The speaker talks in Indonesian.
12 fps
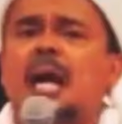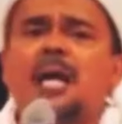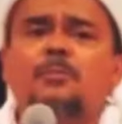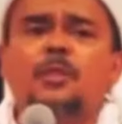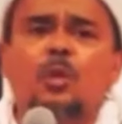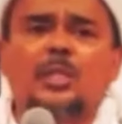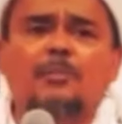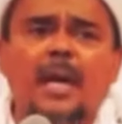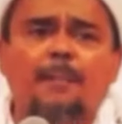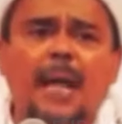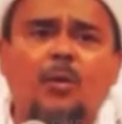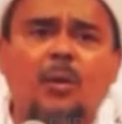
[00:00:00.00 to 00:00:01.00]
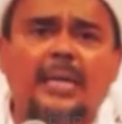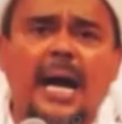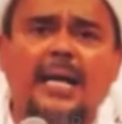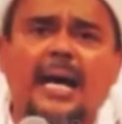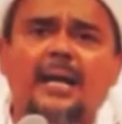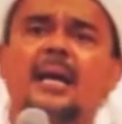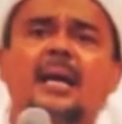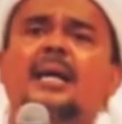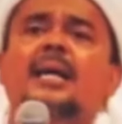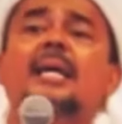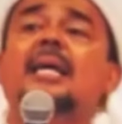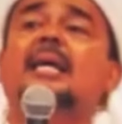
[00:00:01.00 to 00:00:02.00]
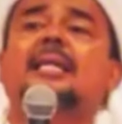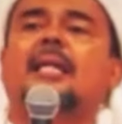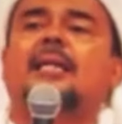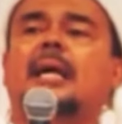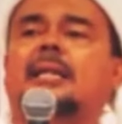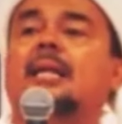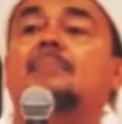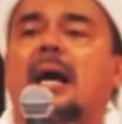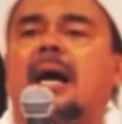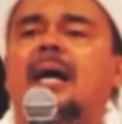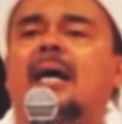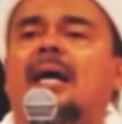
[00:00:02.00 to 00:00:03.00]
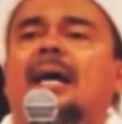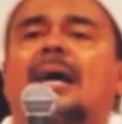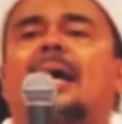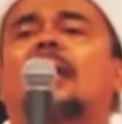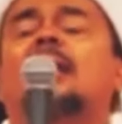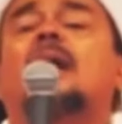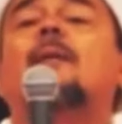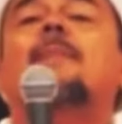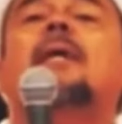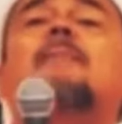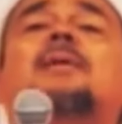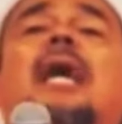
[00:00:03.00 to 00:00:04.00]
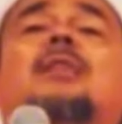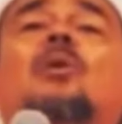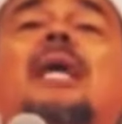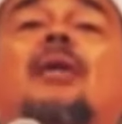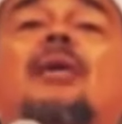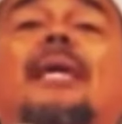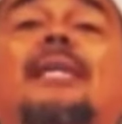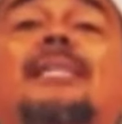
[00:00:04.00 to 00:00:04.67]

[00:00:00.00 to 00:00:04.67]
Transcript: anggap semua sebagai pelaku kejahatan. Ini kita tidak terima. Eh, kepada persatuan kalau ingin